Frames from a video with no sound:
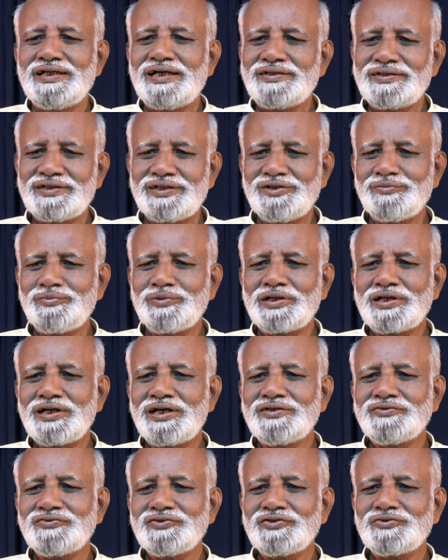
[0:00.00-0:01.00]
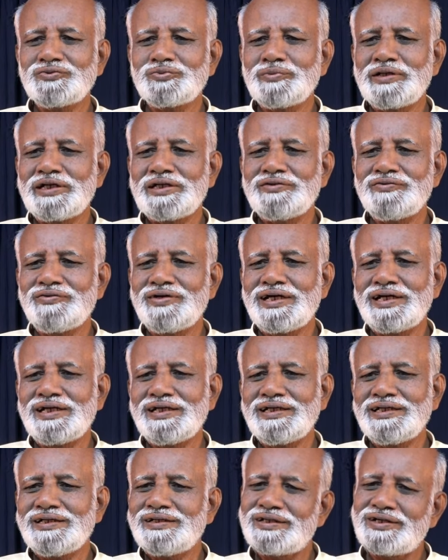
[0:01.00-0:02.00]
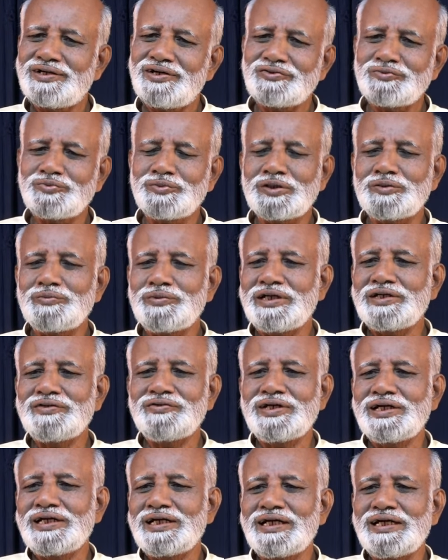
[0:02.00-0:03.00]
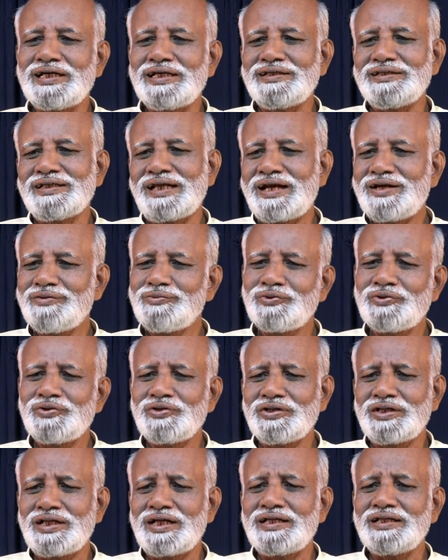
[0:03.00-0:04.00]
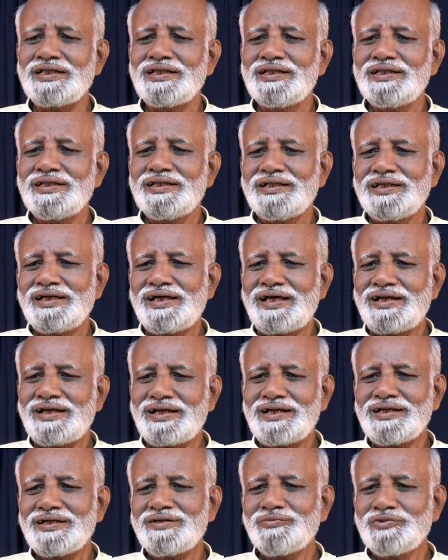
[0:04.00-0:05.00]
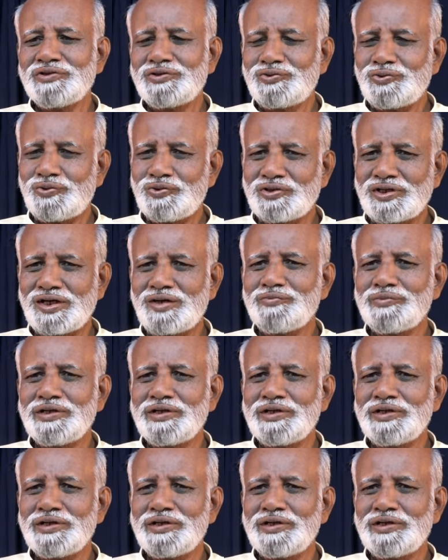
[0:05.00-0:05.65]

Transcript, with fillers: அந்த டீப்பர் கான்ஷியஸ் மைண்டு வேறு காஸ்மிக் மைண்டு வேறு கிடையாது எல்லாமே ஒன்று தான் அதனால் நம்ம டோட்டல்